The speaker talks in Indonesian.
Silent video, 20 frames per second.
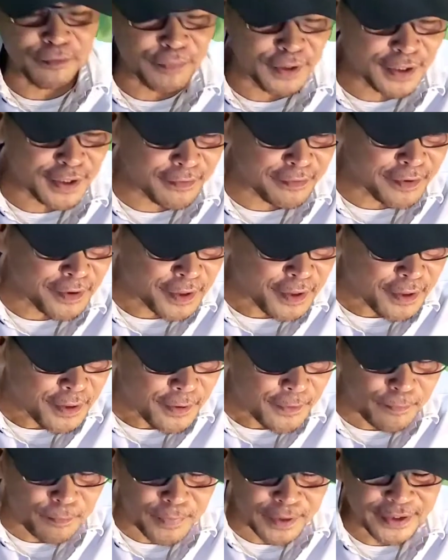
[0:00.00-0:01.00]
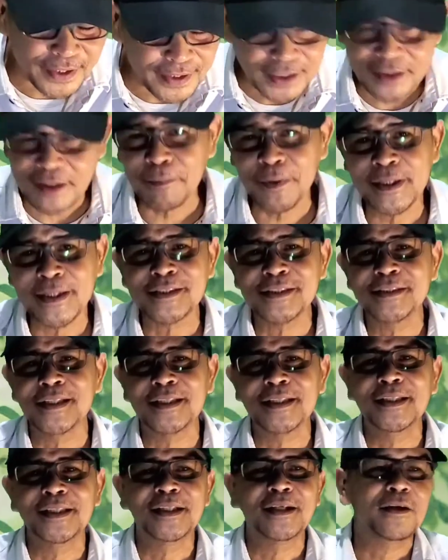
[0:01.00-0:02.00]
Benar-benar menjadi tablet
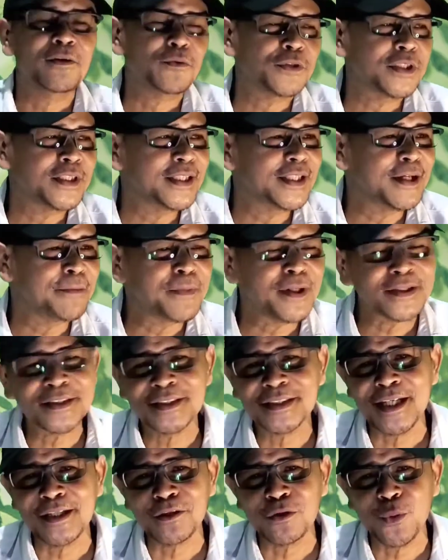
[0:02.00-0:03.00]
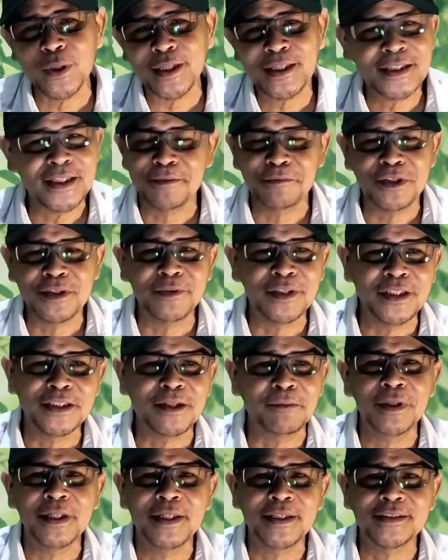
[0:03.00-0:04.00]
yang sejati. Kalau si apa si Android ini tidak bisa
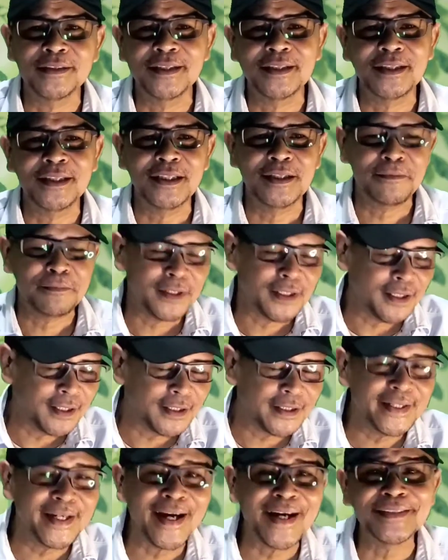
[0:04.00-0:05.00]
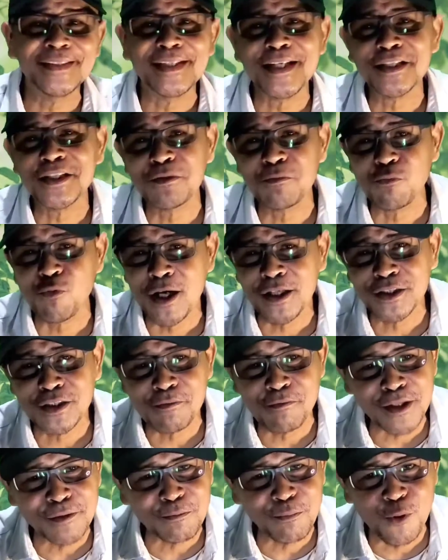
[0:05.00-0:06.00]
menjadi tablet yang sejati. Kenapa? Dia hanyalah
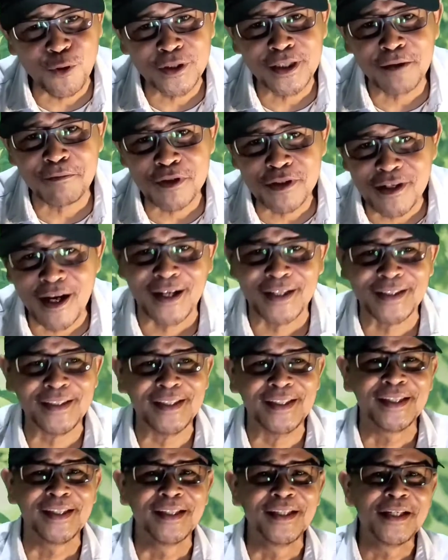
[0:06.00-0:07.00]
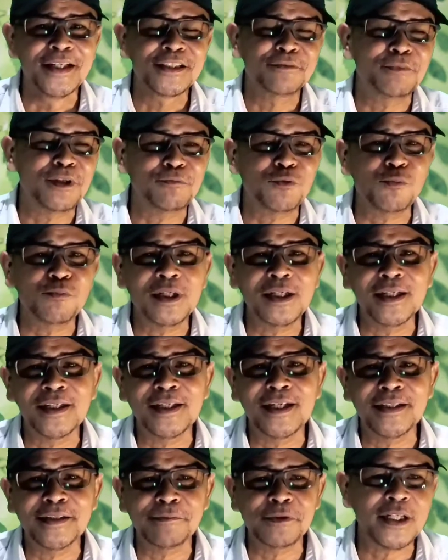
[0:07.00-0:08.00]
sebuah smartphone yang besar ya. Smartphone
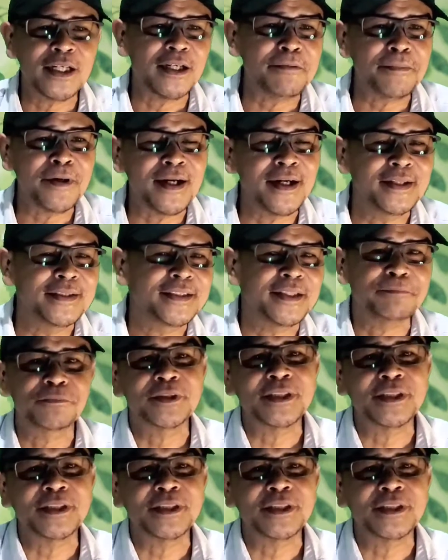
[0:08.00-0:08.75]
dengan layar besar. Kenapa?